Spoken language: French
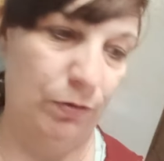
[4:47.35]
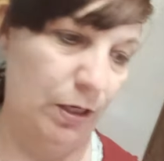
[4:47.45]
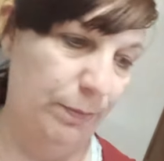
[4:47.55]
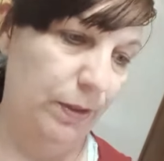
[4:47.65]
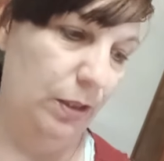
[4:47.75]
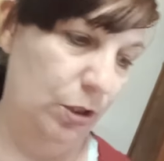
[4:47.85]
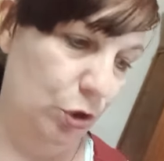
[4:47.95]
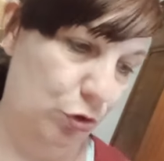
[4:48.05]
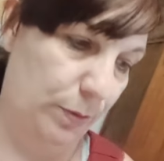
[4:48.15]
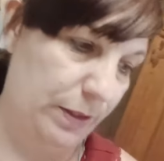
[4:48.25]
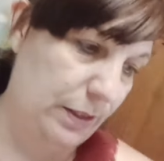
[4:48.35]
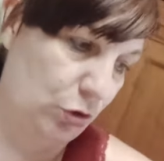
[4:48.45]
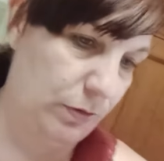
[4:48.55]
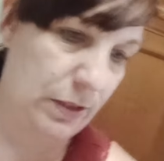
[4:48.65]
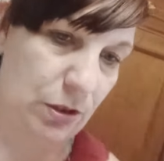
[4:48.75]
voilà, j'ai pris ça, je
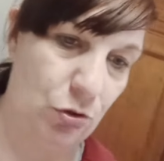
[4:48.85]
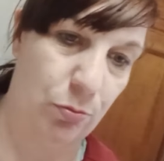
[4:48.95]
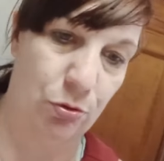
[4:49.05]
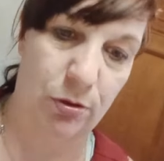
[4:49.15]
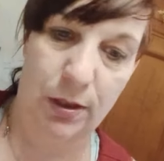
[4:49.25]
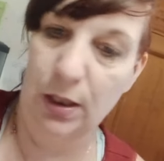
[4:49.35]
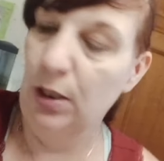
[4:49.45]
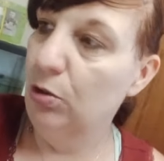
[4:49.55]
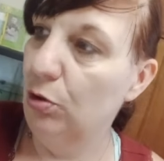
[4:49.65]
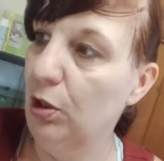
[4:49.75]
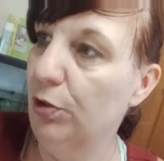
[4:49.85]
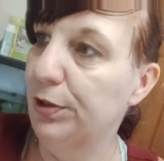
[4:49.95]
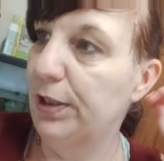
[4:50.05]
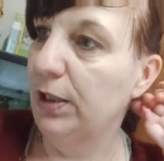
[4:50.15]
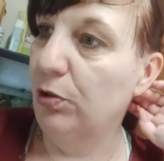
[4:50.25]
trouvais ça trop beau. Donc là, on est en
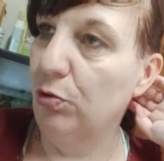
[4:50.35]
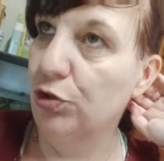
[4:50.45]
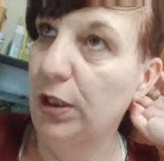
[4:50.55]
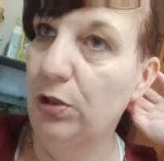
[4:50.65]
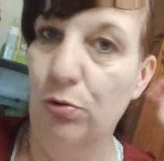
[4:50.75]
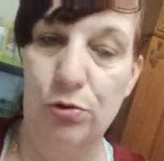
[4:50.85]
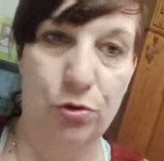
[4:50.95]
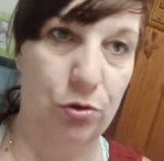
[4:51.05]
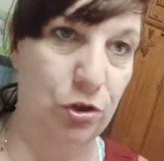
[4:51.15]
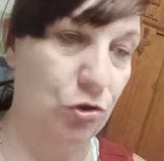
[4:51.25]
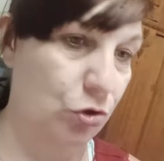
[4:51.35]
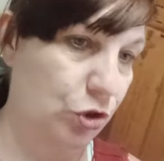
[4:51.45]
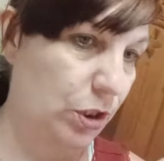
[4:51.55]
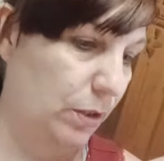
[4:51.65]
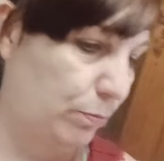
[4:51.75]
train de ranger les courses, on en train
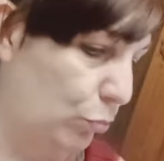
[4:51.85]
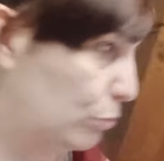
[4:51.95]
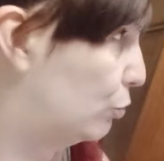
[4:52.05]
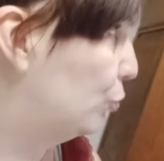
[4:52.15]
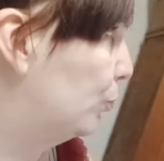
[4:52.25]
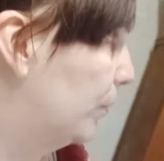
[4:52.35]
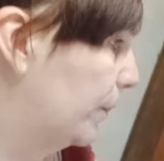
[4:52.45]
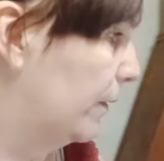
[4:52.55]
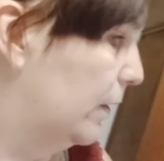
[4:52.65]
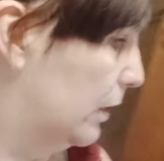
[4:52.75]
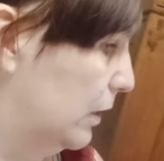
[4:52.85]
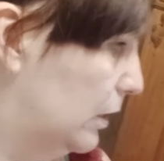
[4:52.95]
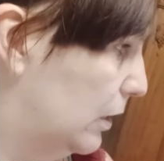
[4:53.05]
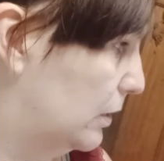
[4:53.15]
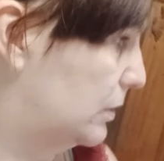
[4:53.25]
ranger les bonbons
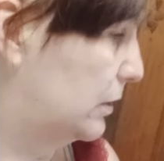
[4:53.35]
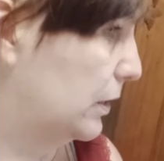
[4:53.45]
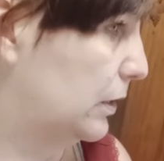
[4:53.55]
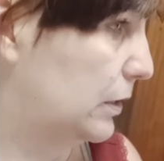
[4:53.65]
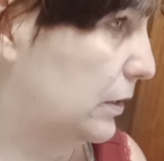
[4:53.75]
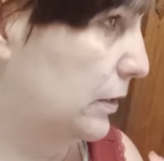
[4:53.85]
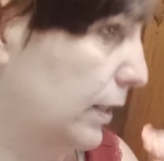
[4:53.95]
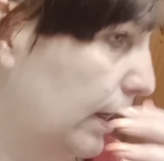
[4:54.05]
etc. etc.